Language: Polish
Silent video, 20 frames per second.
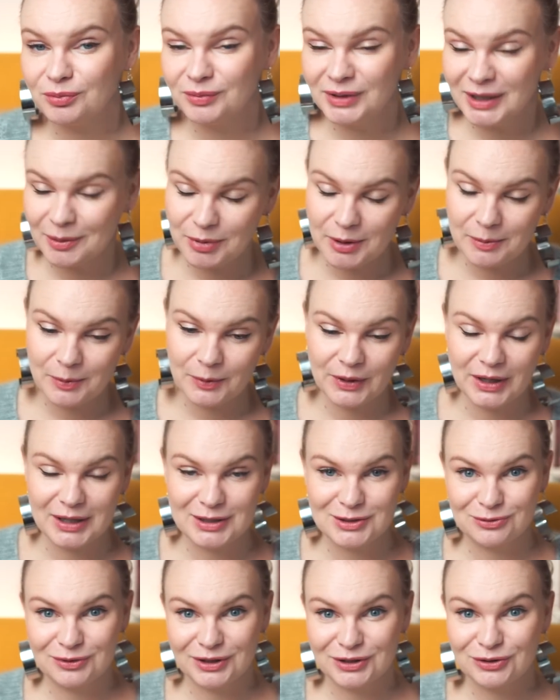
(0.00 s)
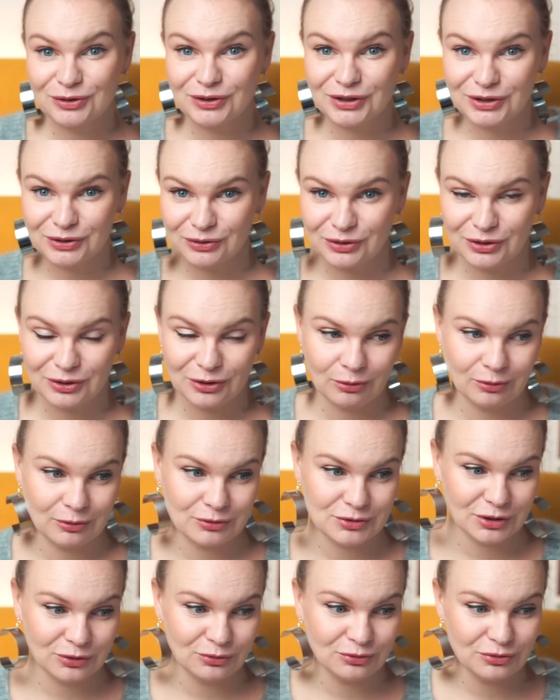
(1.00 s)
lepiej pokazuje nogi, nogi
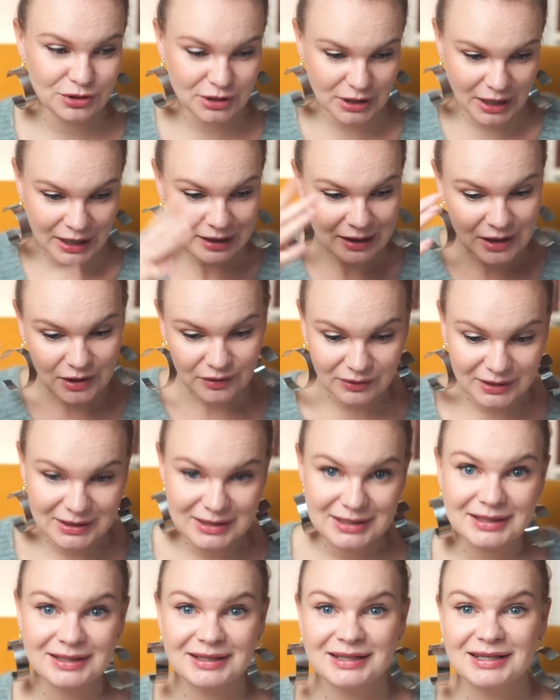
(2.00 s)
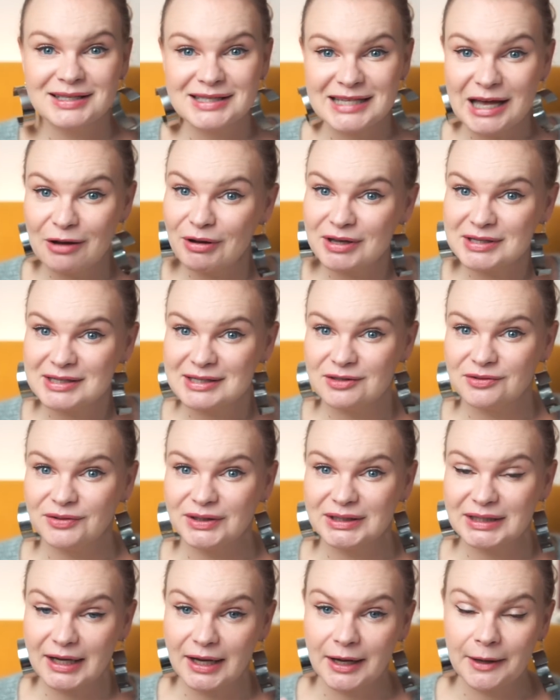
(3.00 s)
robią się dłuższe, więc cała
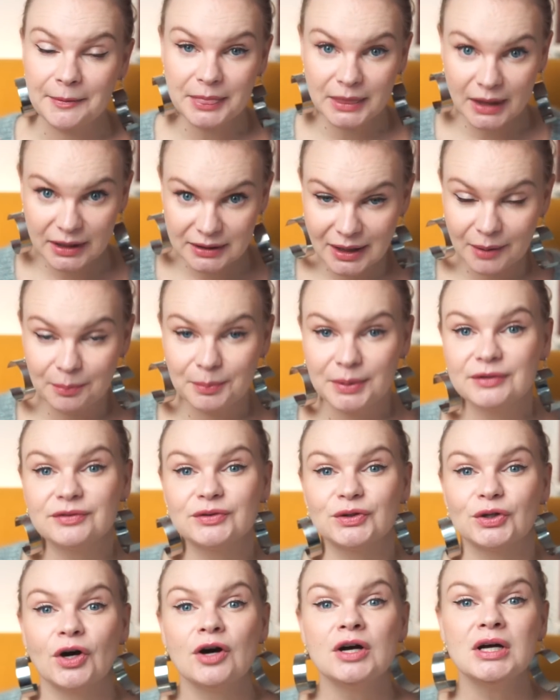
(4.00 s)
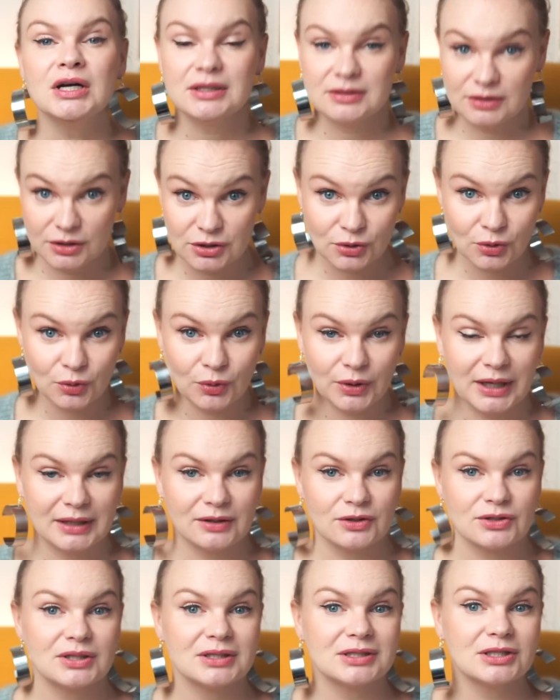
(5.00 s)
sylwetka na pewno zyskuje.
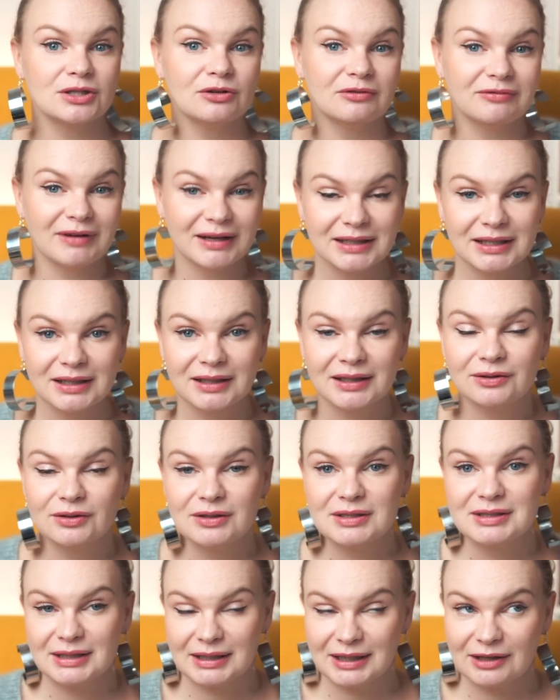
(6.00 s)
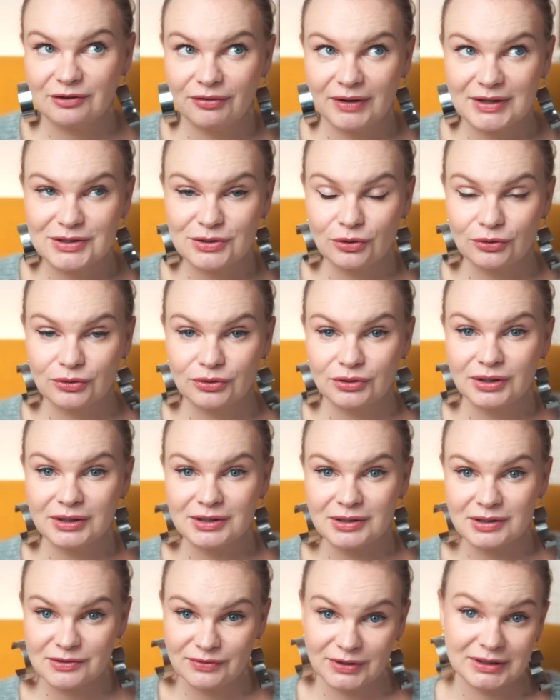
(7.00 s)
No zdecydowanie to jest taki fason
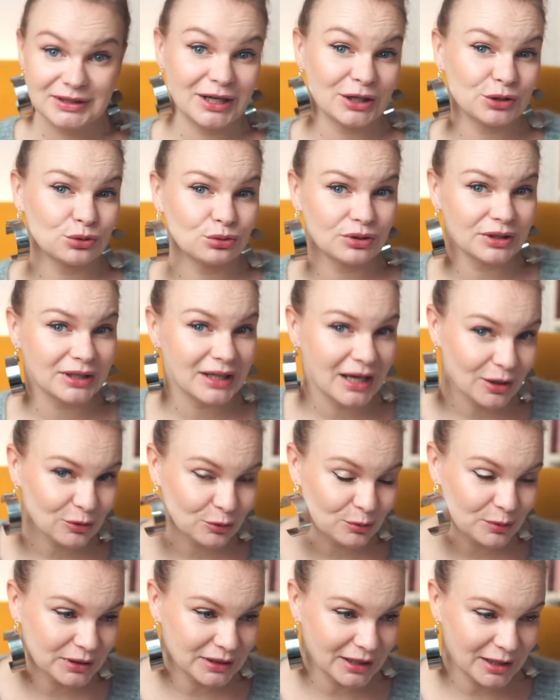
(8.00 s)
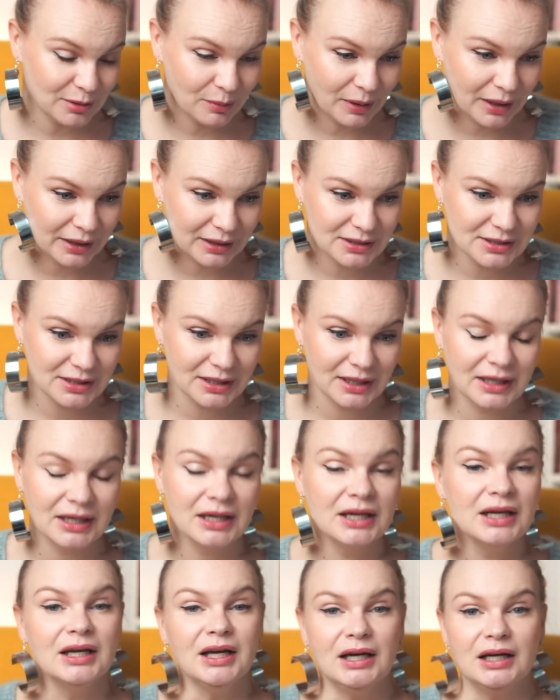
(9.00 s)
swetra, który ja lubię
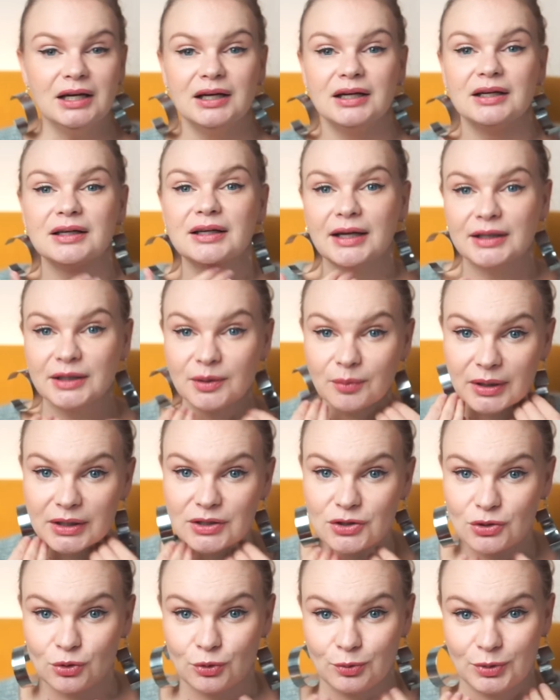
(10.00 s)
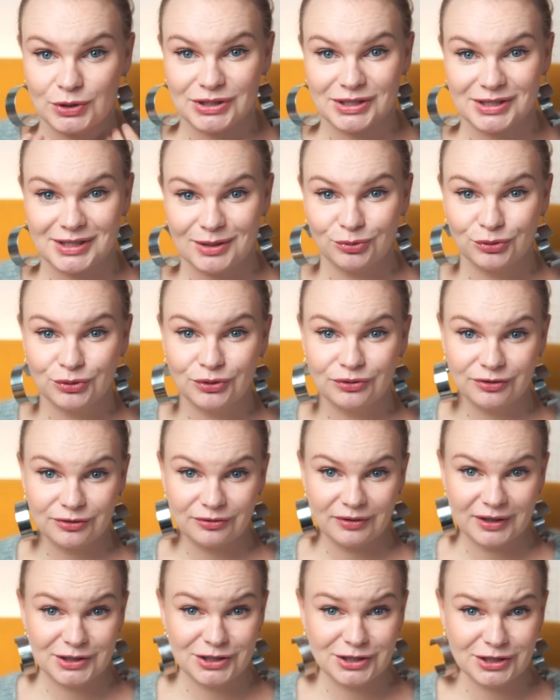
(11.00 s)
najbardziej. Ja nie bardzo lubię się
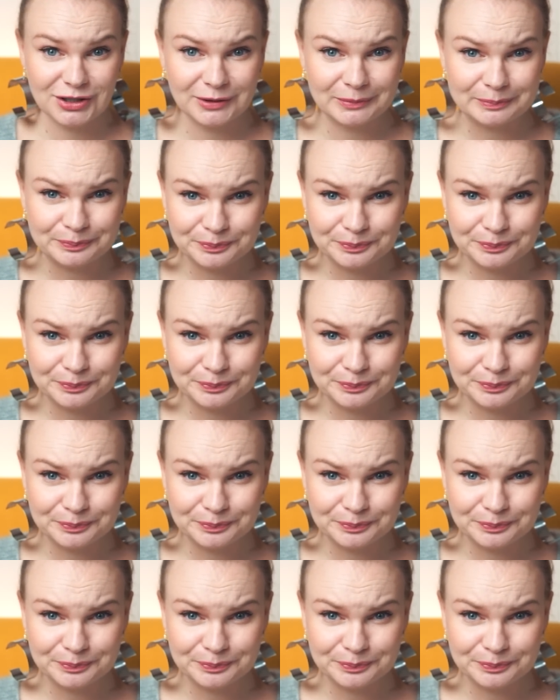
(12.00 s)
zabudowywać